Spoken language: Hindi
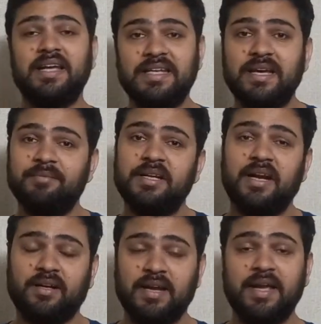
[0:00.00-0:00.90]
नहीं अभी
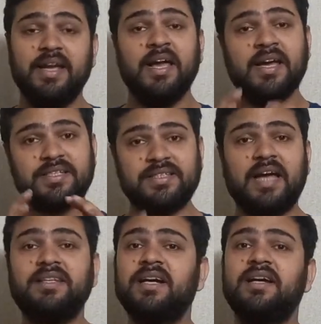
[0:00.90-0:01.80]
रखना है
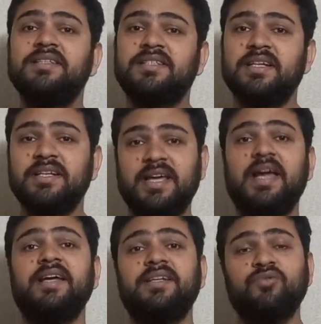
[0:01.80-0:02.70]
ज़्यादा कंसर्न क्या
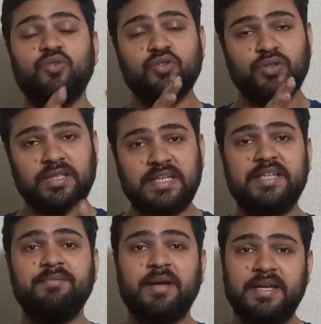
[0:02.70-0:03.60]
है कि वो जो
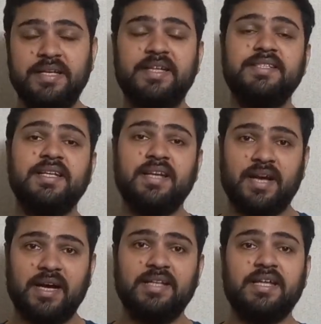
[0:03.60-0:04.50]
तीन महीने से
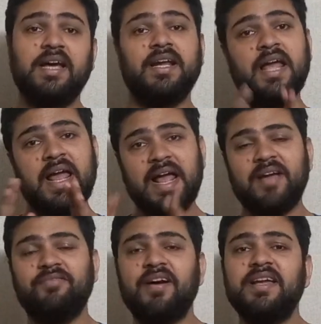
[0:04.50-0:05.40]
लगातार
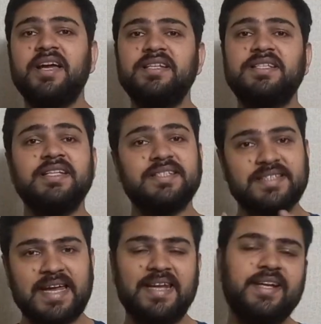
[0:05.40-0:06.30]
एफ की
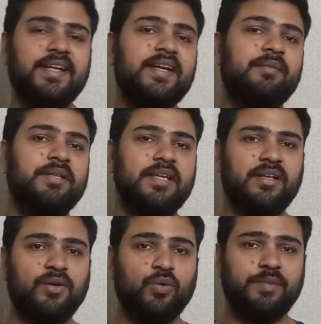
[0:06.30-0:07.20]
सेलिंग इंडिया में
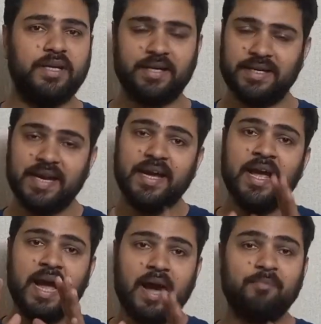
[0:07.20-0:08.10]
देखने को मिल रही है
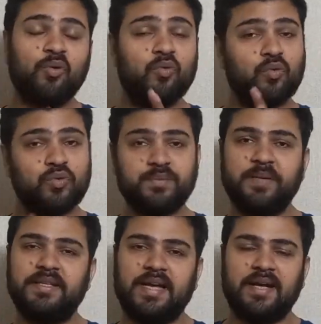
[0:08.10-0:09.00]
आपको उस
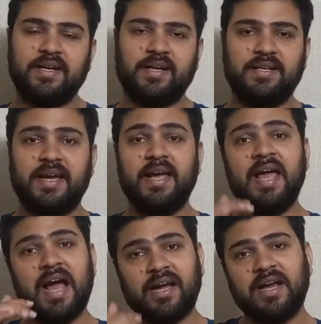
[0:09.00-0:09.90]
पर ध्यान रखना है
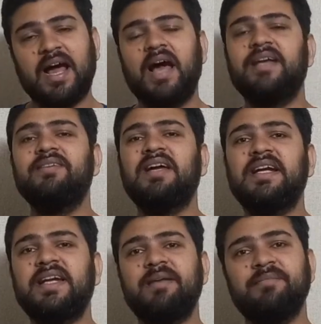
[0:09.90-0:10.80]
अगर आने वाले
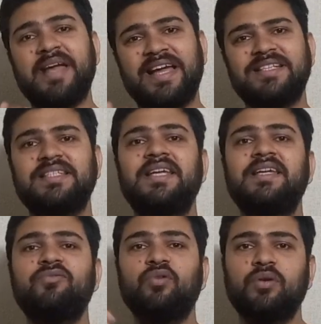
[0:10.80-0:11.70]
टाइम में ऐसे
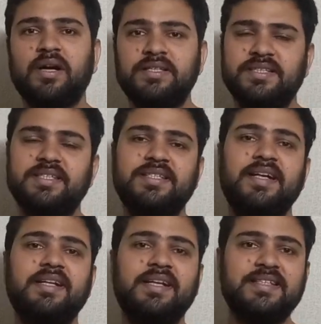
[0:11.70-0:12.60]
ही वो कंसिस्टेंटली